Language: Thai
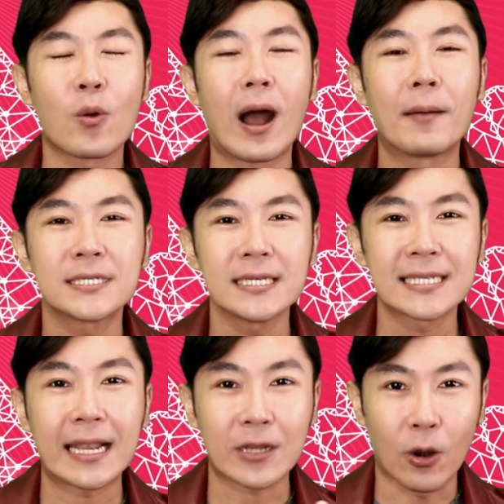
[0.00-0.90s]
ความซื่อ
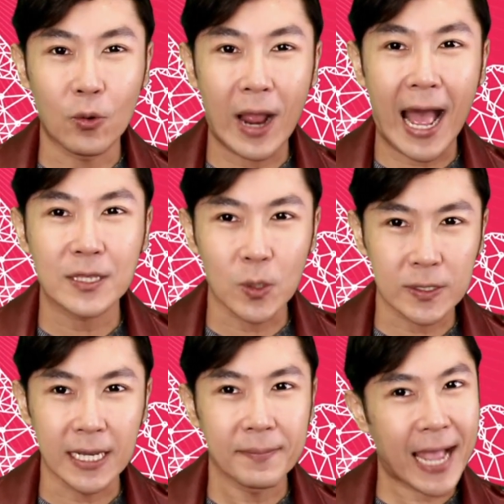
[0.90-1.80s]
สัตย์ของลูกค้าส่ง
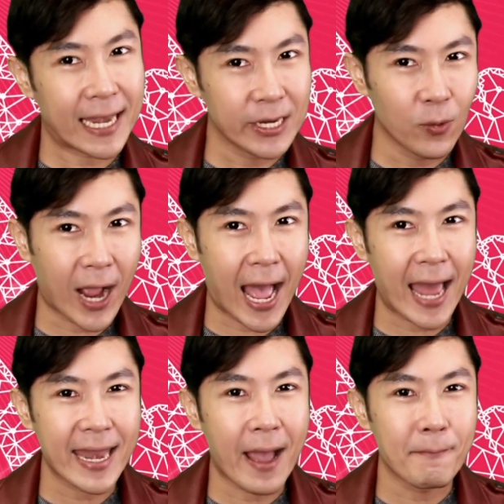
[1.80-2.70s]
เสริมการที่ลูกค้า
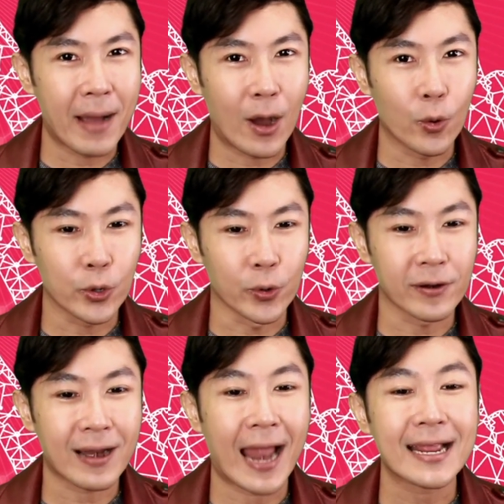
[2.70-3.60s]
เนี่ยมาอุดหนุน
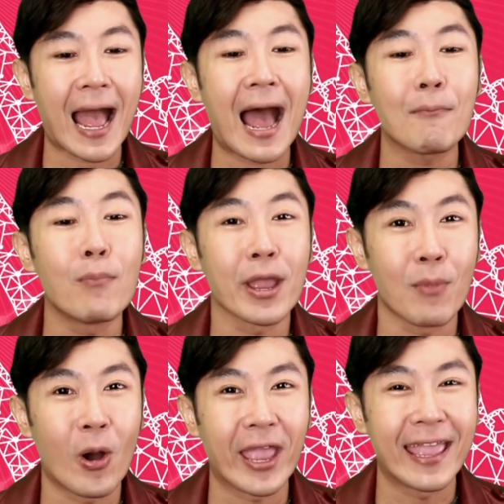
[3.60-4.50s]
ร้านค้า
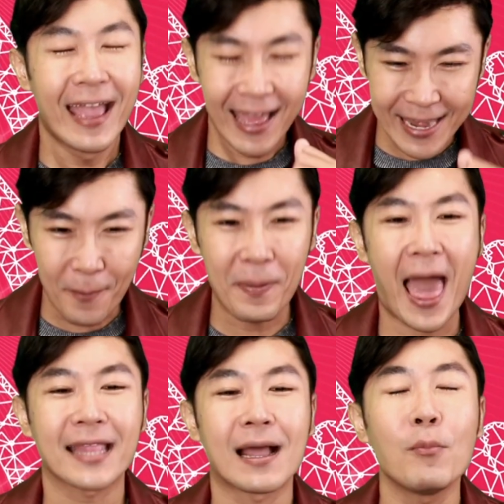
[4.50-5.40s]
บ่อยๆ เดี๋ยวแปล
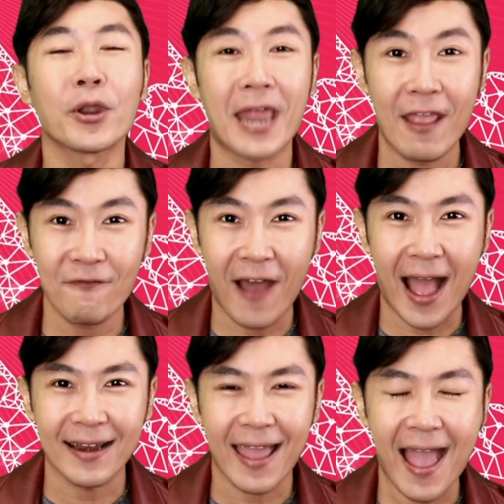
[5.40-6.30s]
ทั้งหมดให้ฟัง
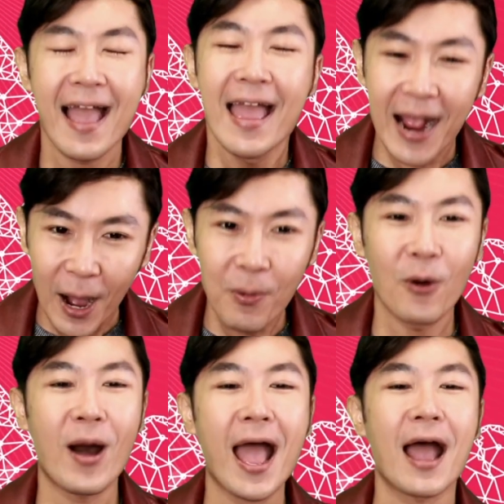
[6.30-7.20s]
นะฮะเขาบอก
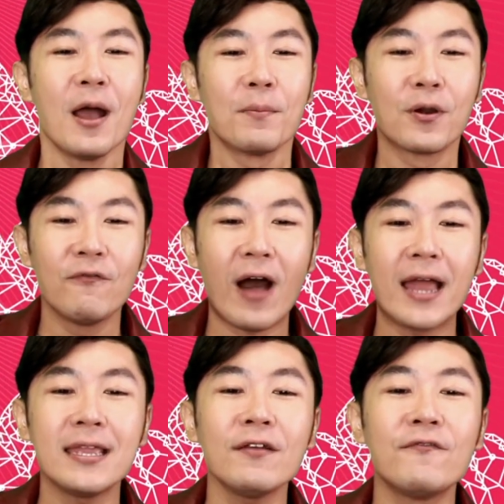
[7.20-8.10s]
ว่า
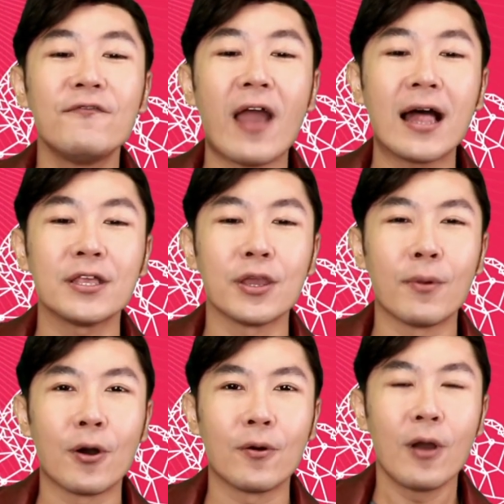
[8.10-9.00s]
providing
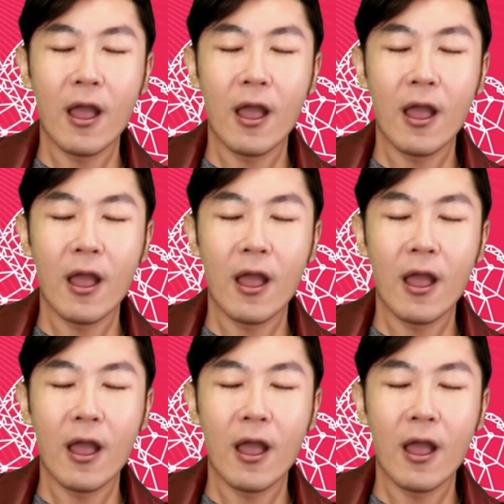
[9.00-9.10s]
valuable